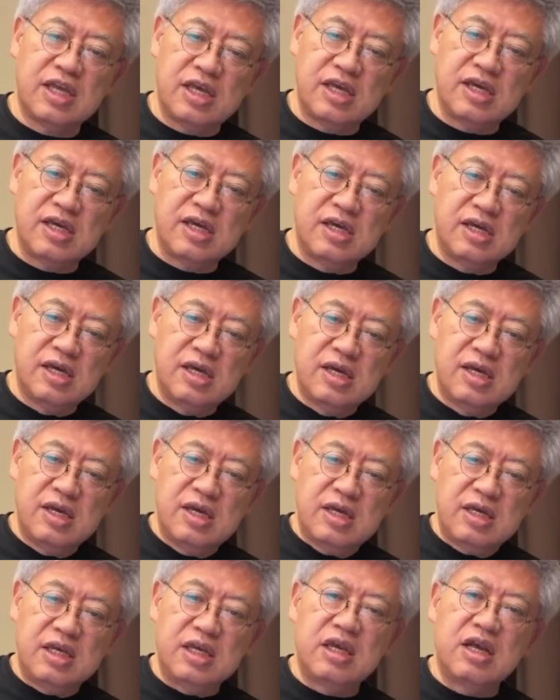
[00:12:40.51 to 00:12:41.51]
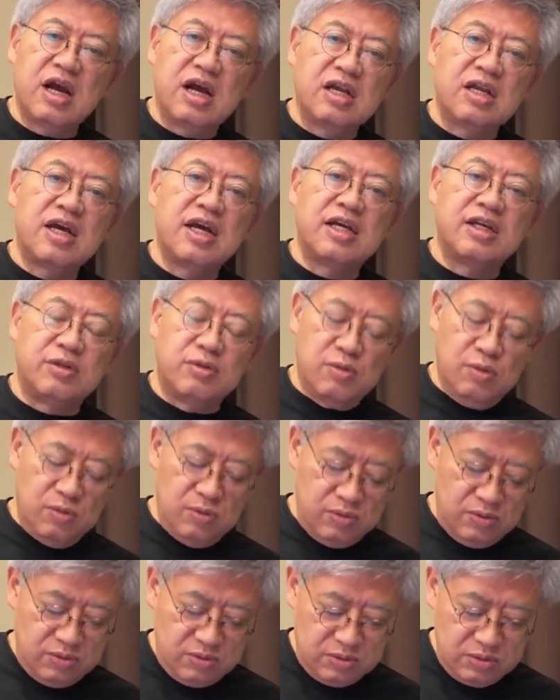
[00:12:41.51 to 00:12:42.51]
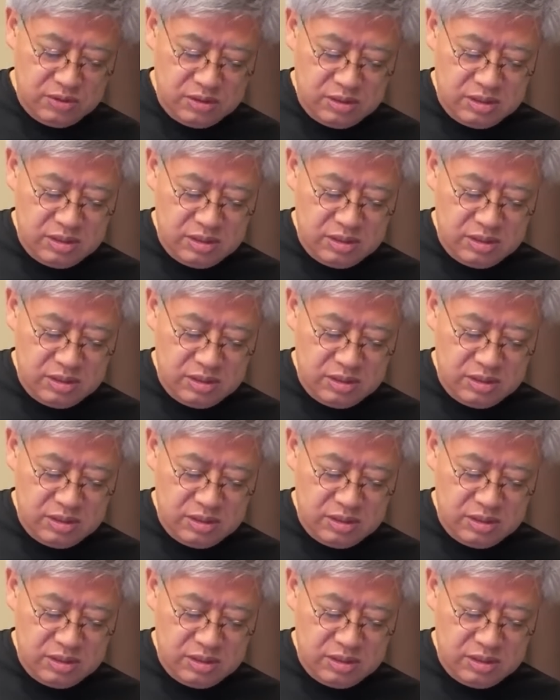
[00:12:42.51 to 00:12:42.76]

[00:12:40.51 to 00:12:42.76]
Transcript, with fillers: ていかないと、